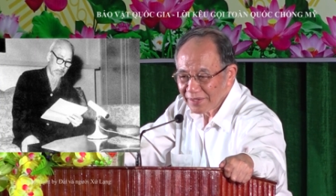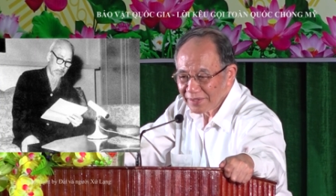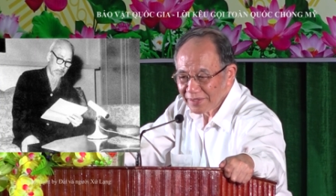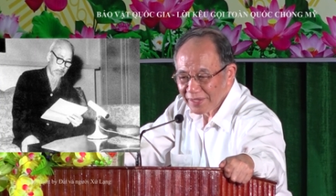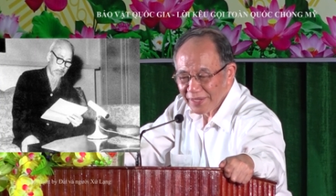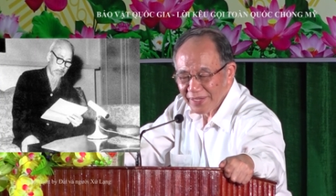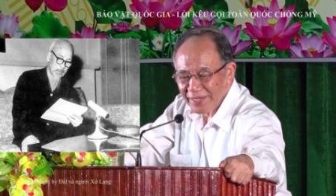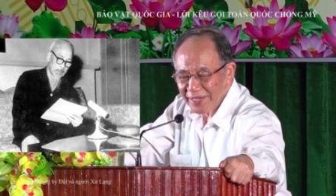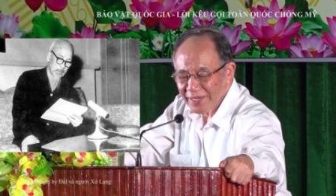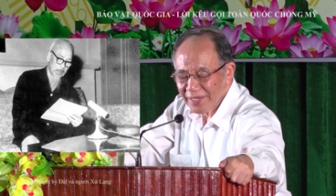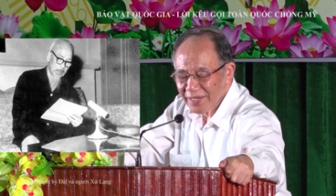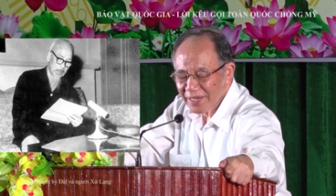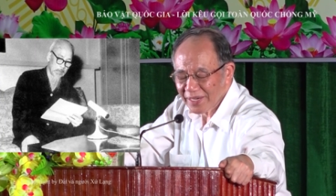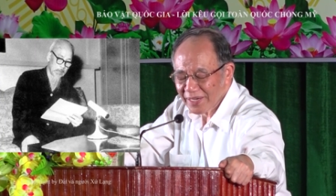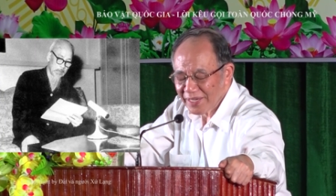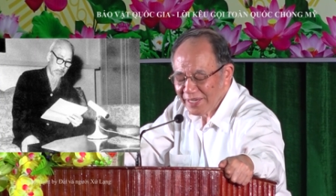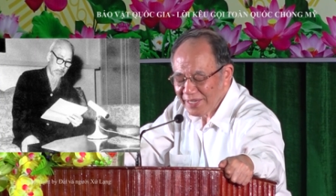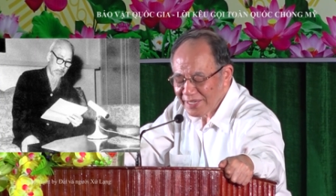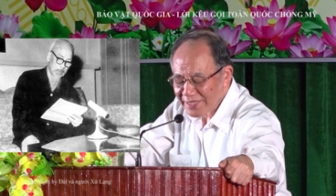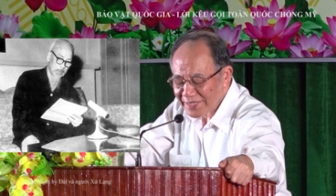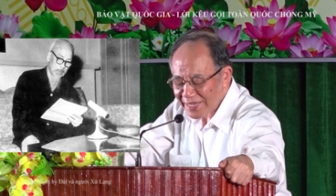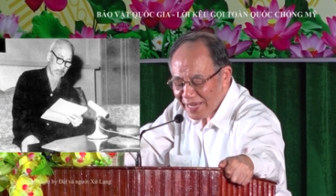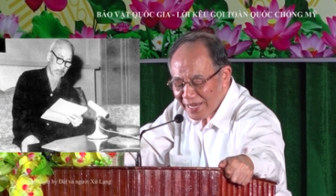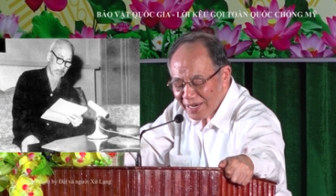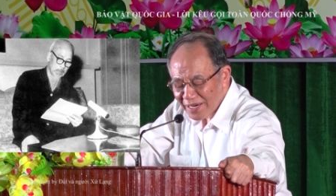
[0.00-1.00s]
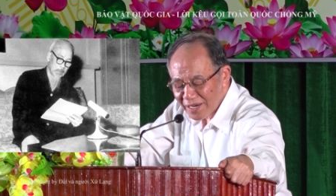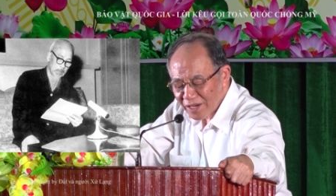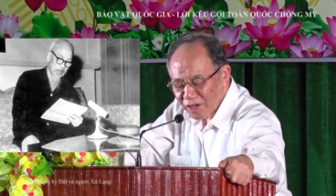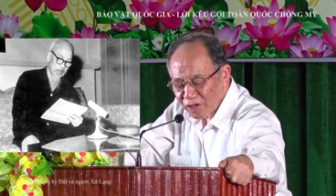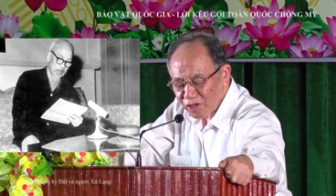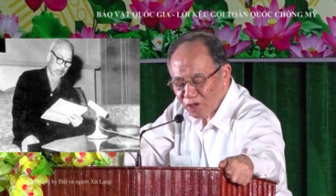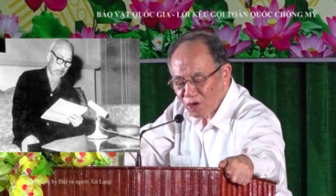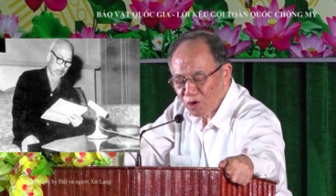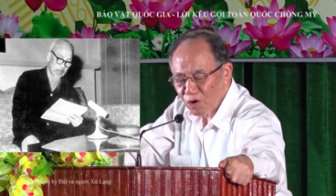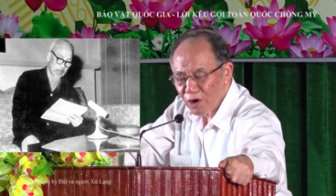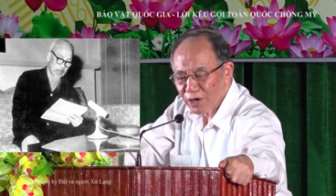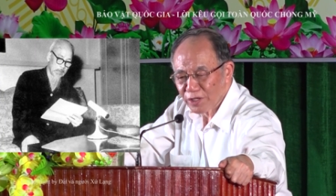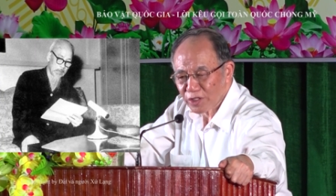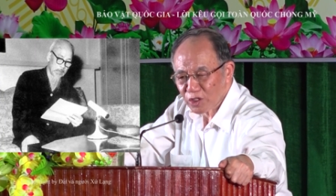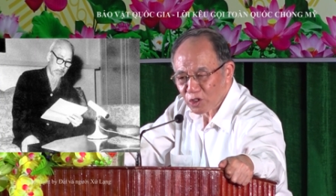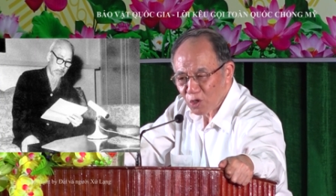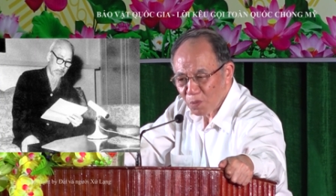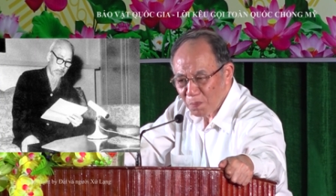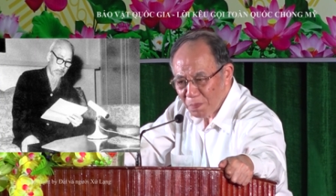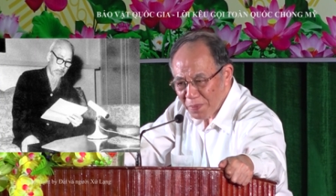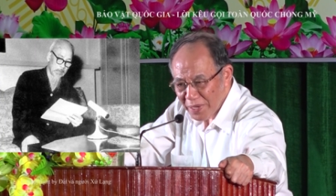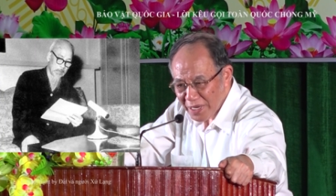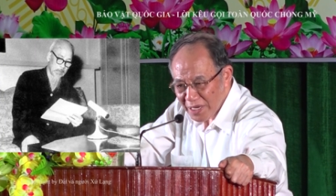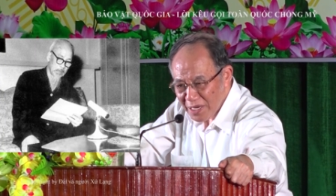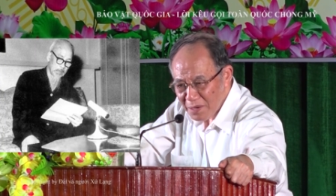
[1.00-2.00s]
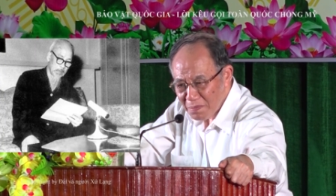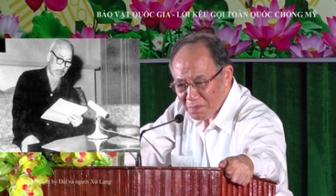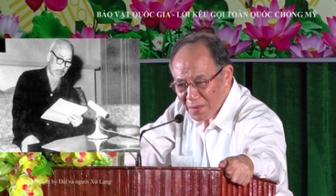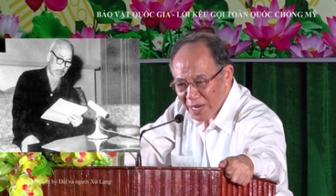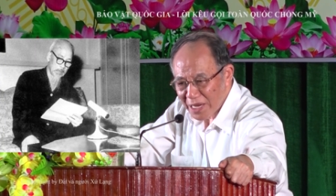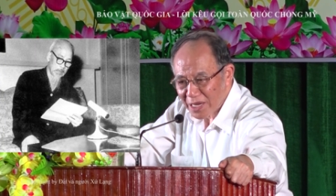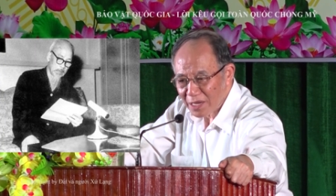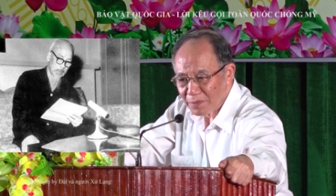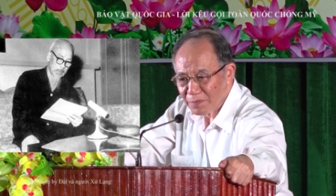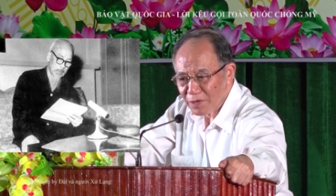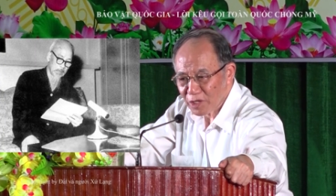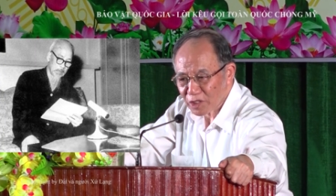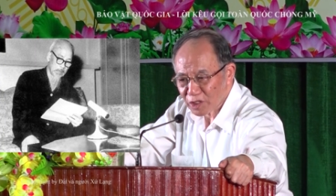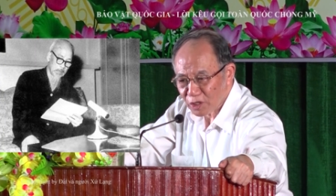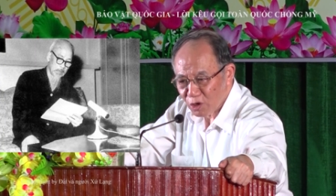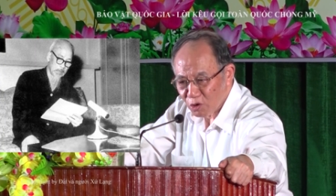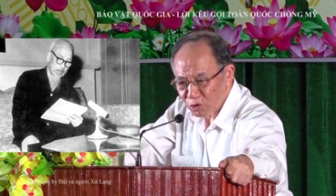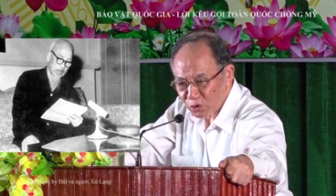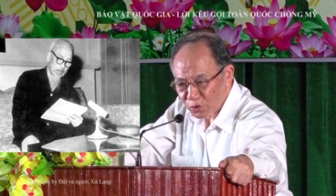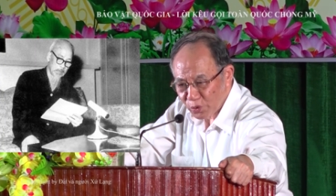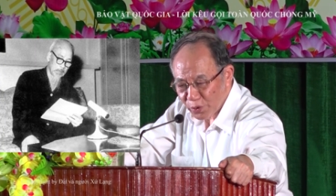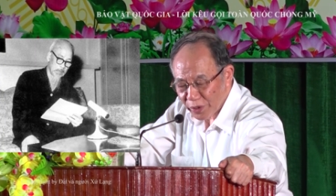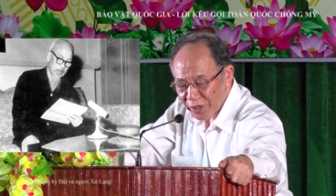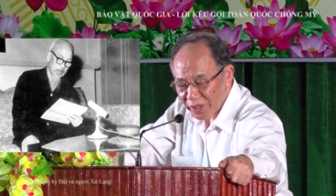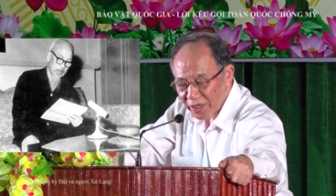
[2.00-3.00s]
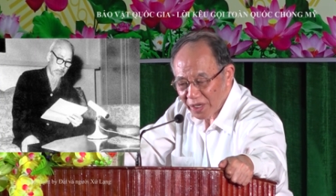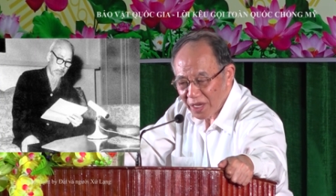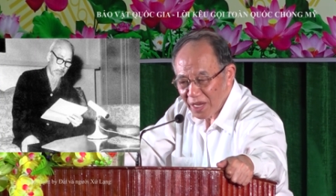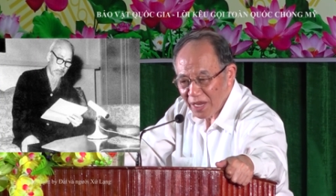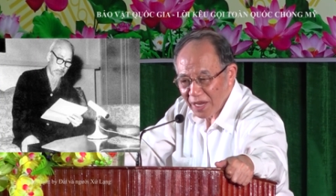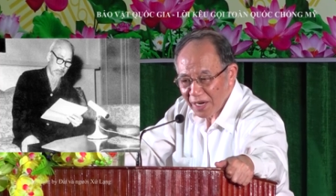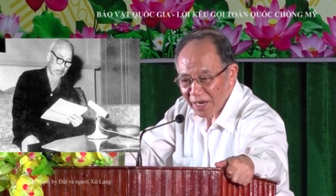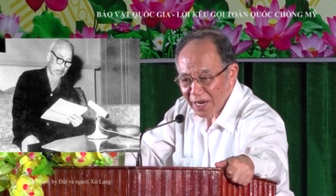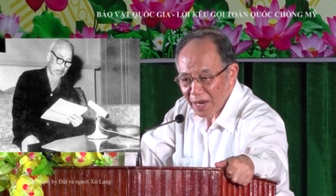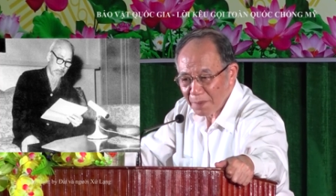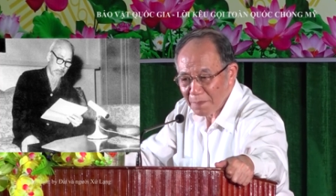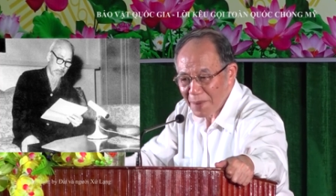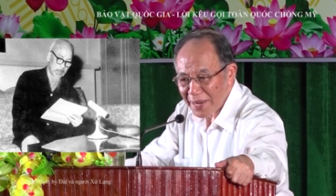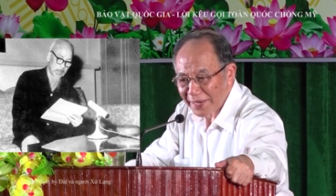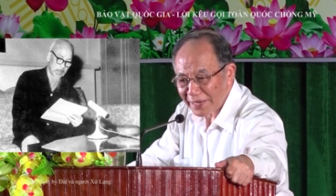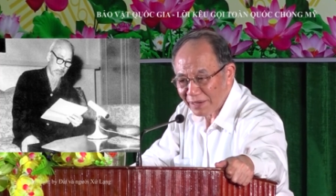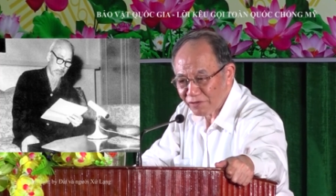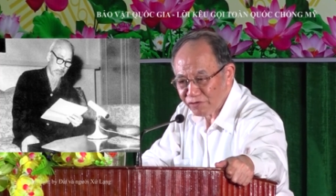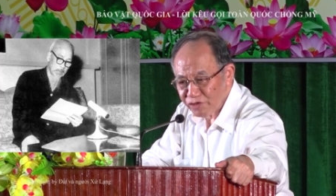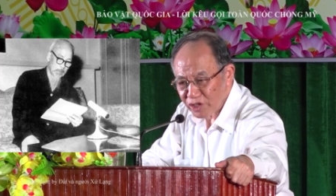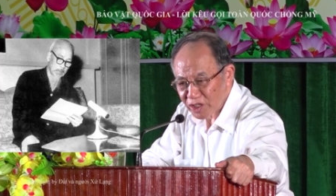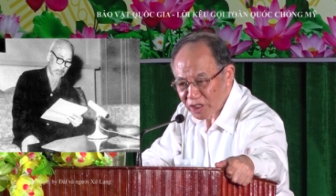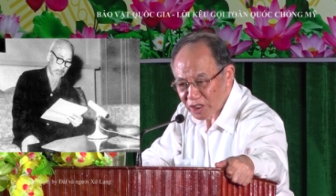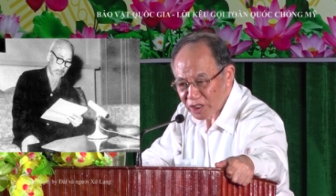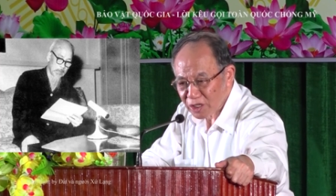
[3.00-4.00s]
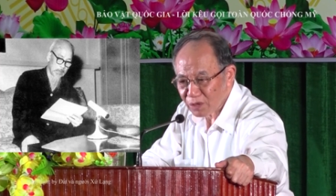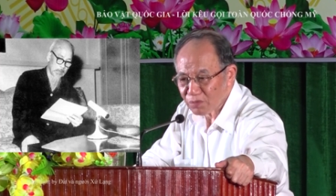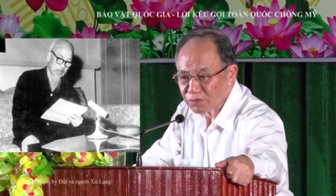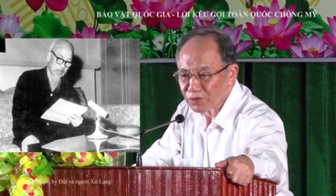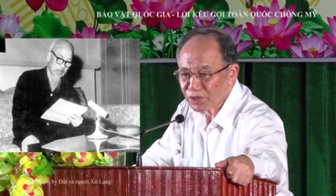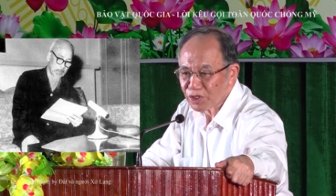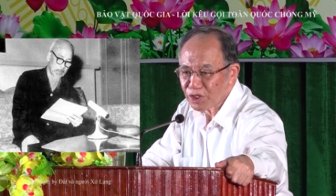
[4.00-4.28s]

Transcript: thì khi ra lời kêu gọi chống Mỹ 76 tuổi là bác đã viết xong